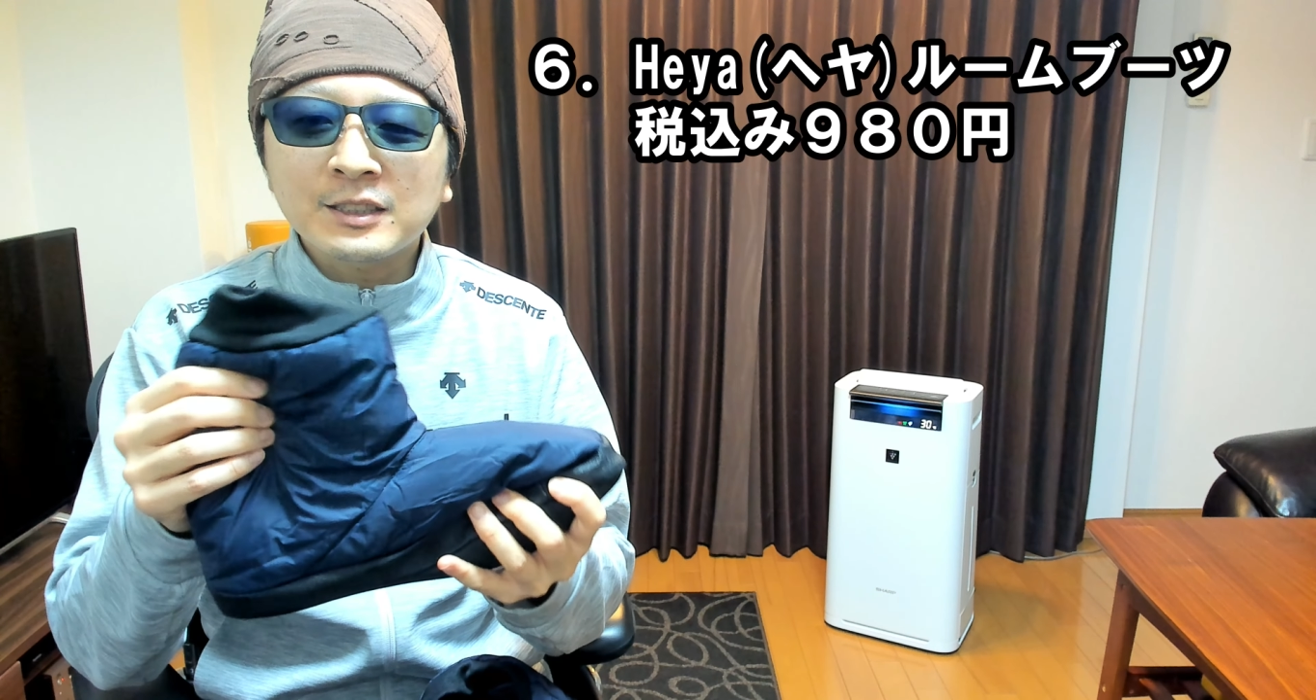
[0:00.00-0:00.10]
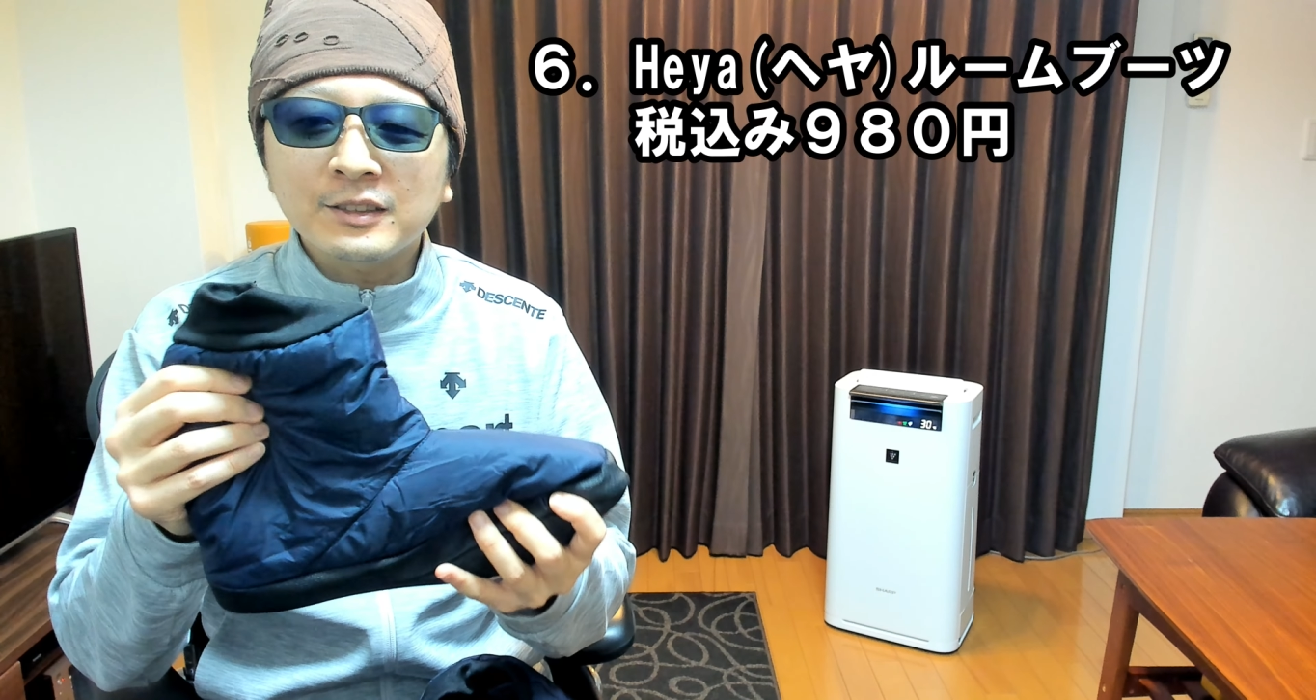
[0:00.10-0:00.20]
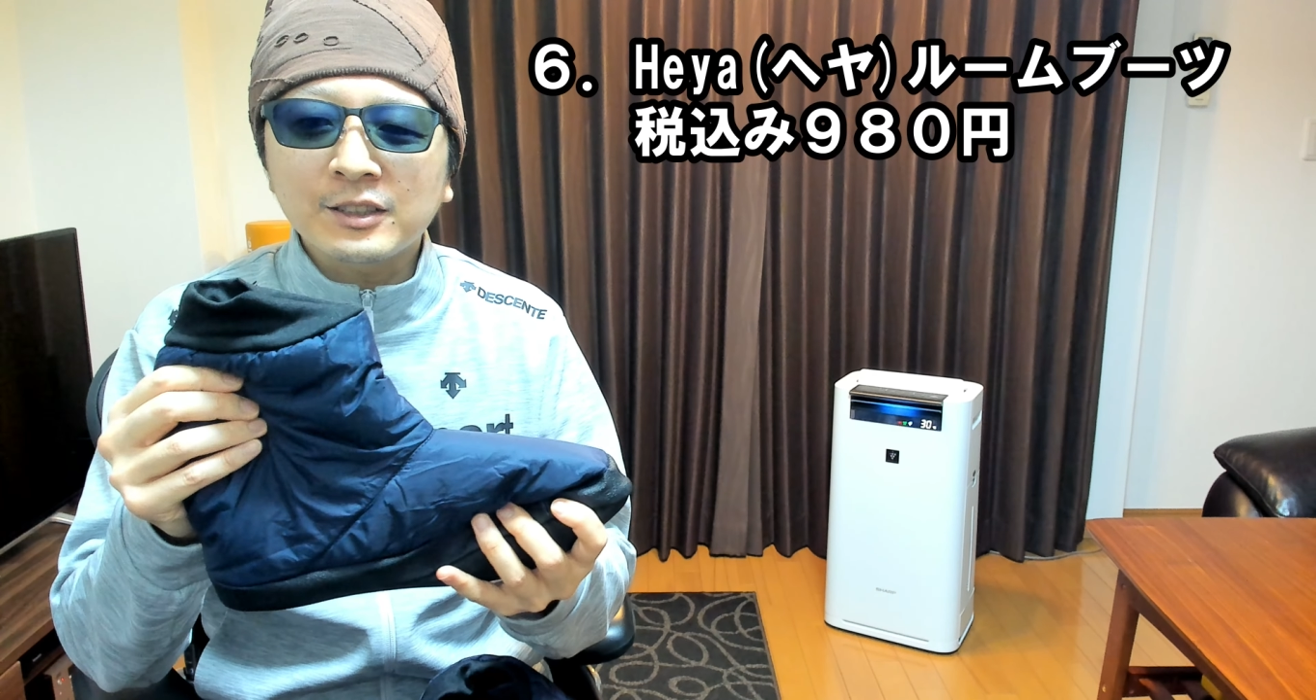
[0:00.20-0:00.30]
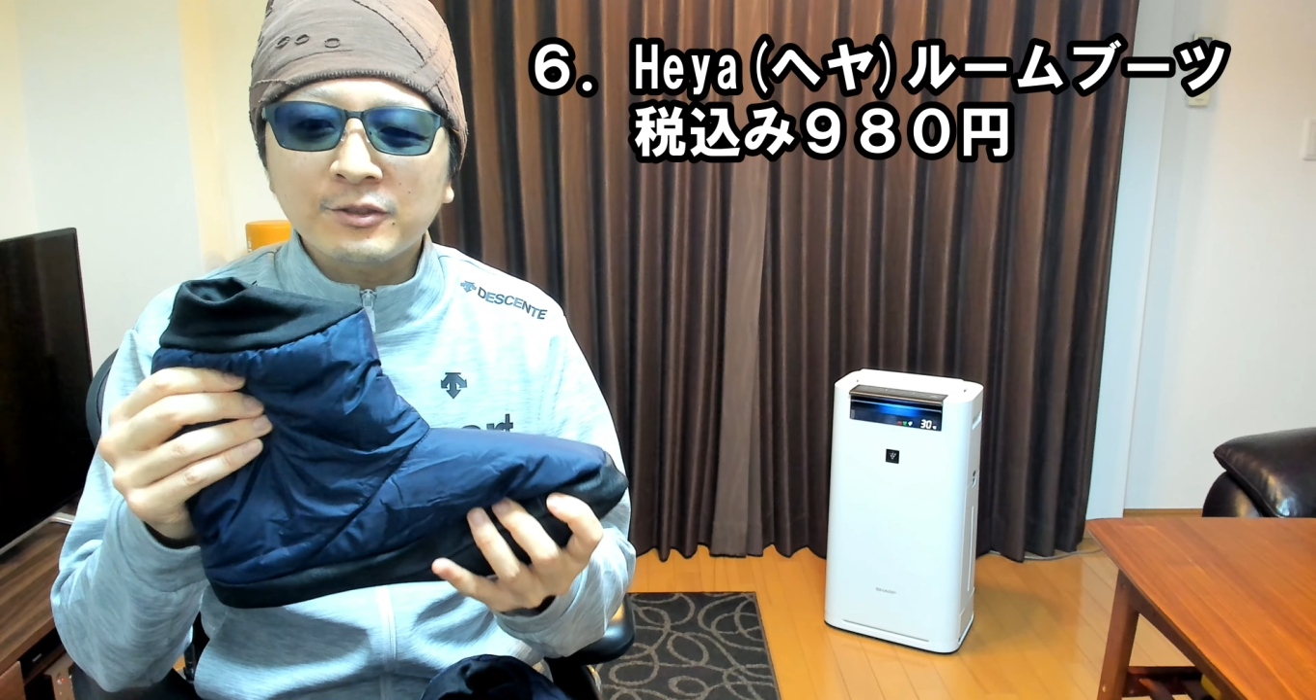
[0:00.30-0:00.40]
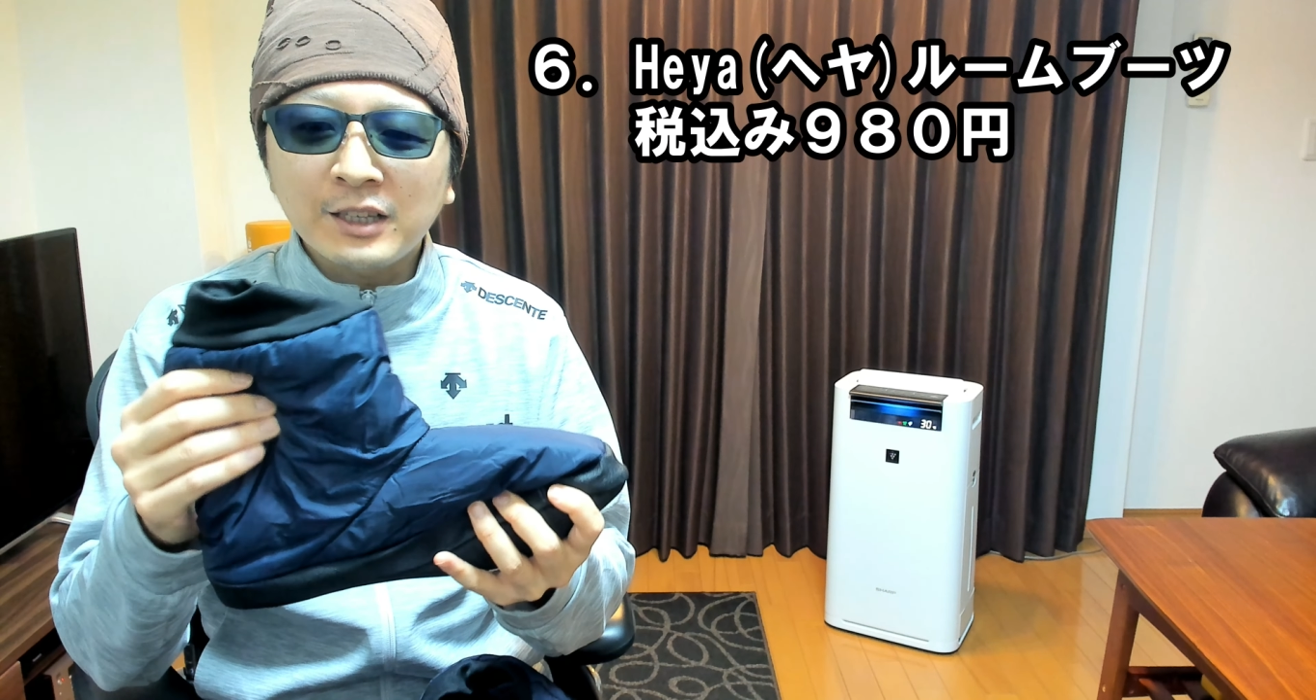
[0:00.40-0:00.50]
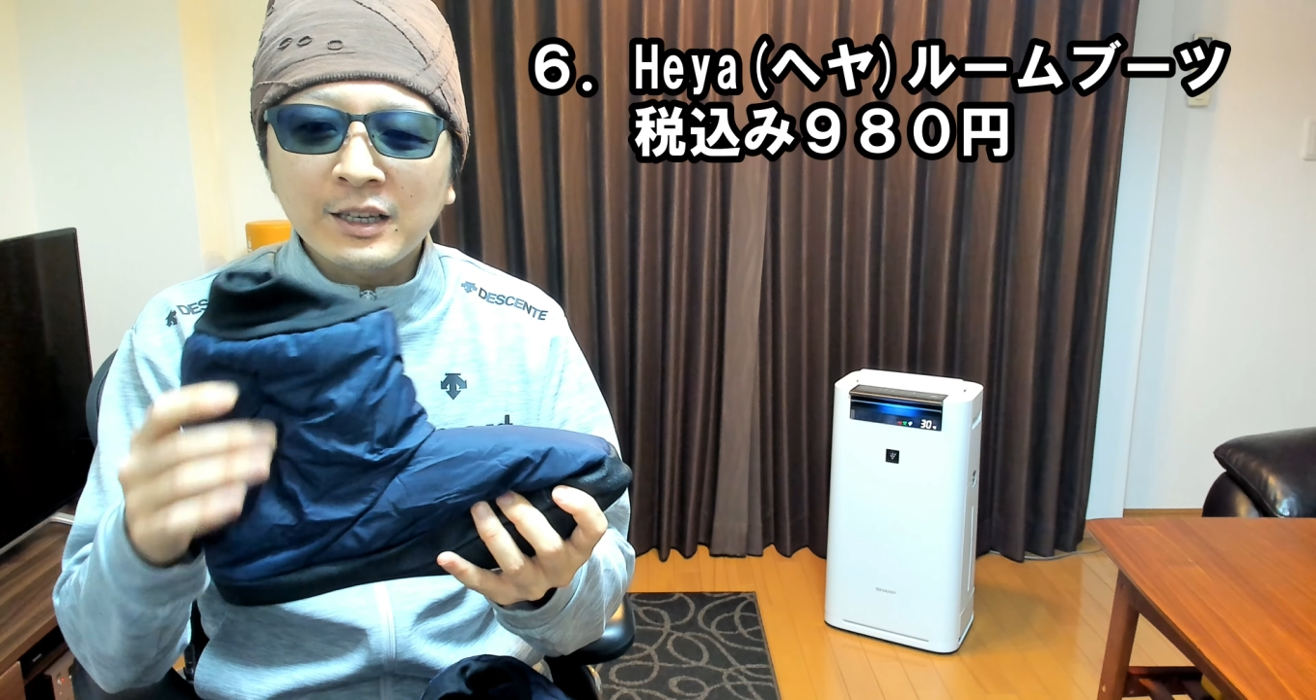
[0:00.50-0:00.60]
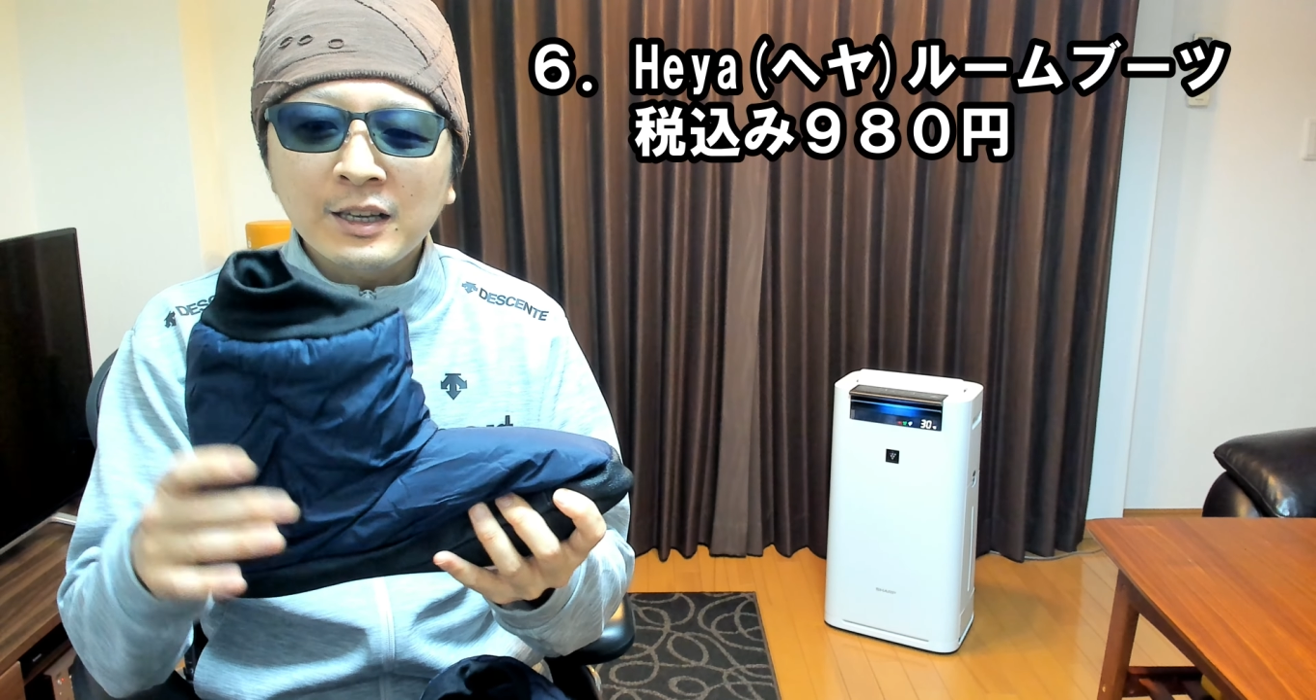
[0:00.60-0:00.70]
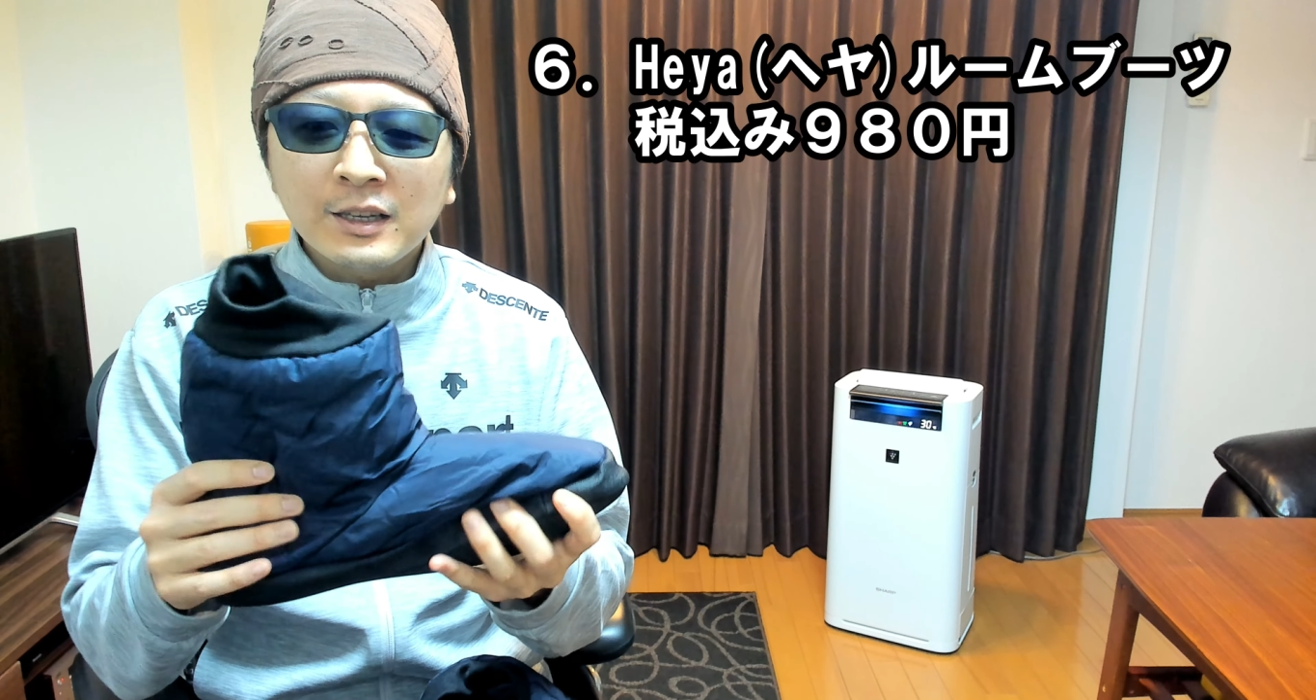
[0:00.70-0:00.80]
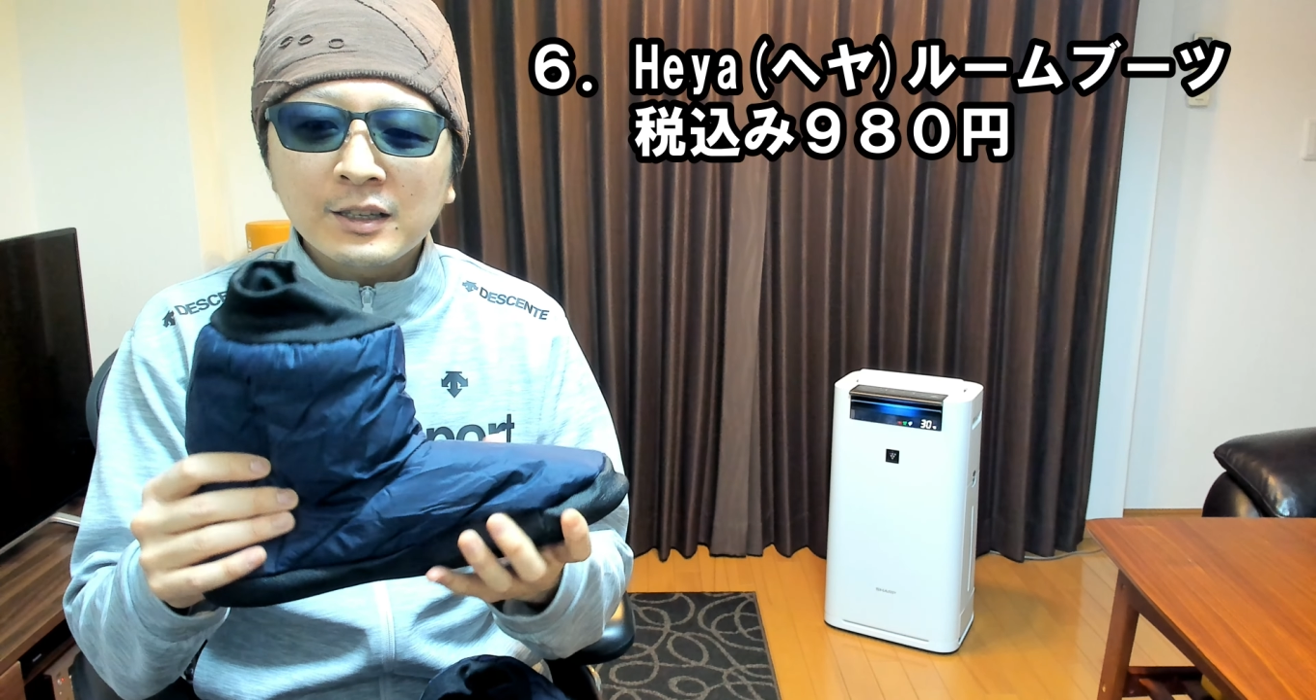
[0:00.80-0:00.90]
しいんですよね。